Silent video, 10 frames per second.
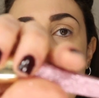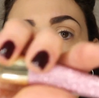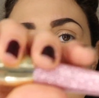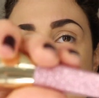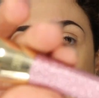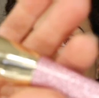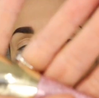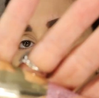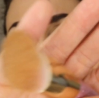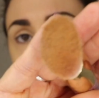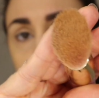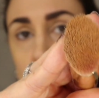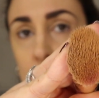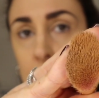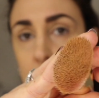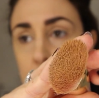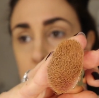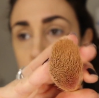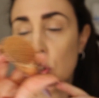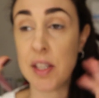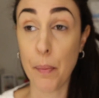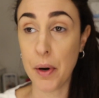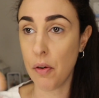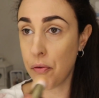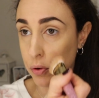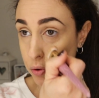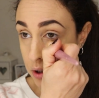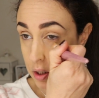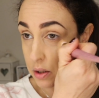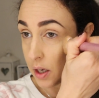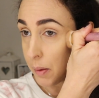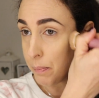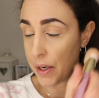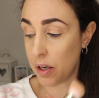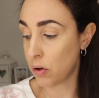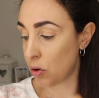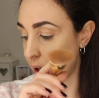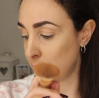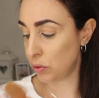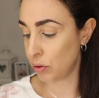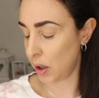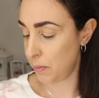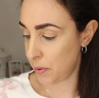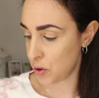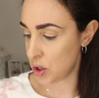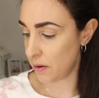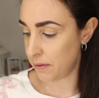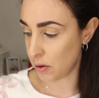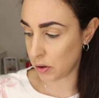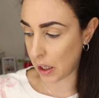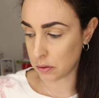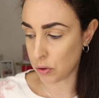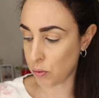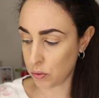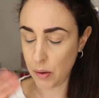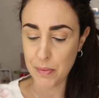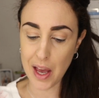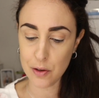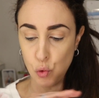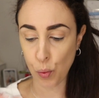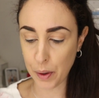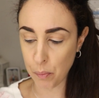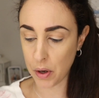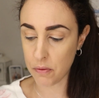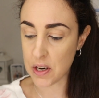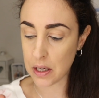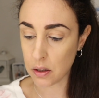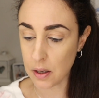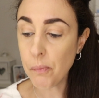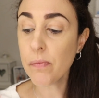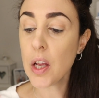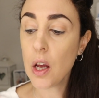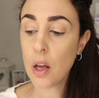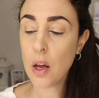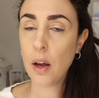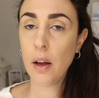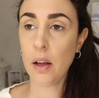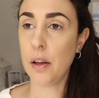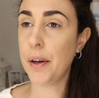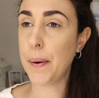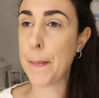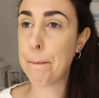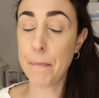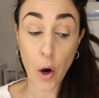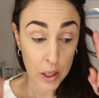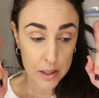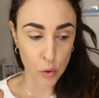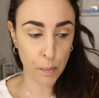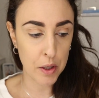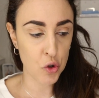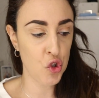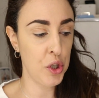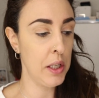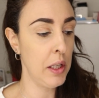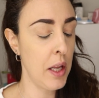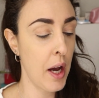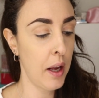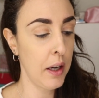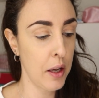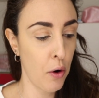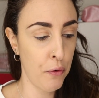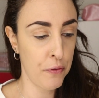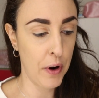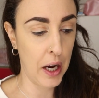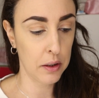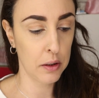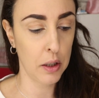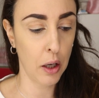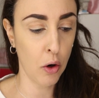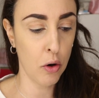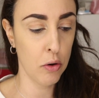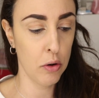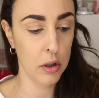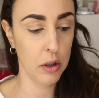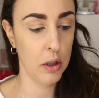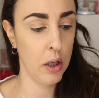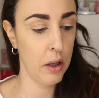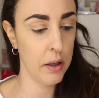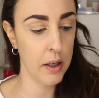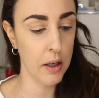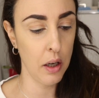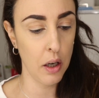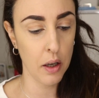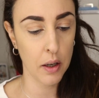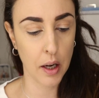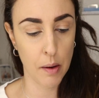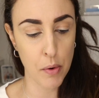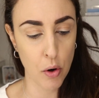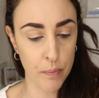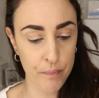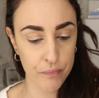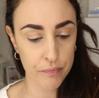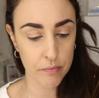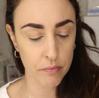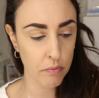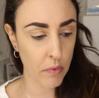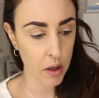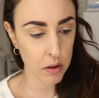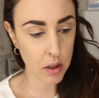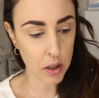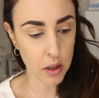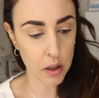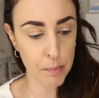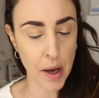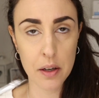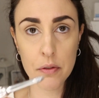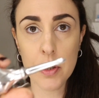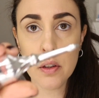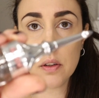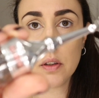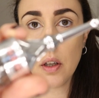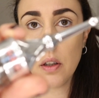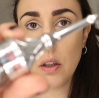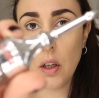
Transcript: questo pennello a me piace tantissimo sia per il fondotinta che per il correttore mi piace davvero tanto è uno dei miei super preferiti um, le sopracciglia le ho fatte con il Cabro di Benefit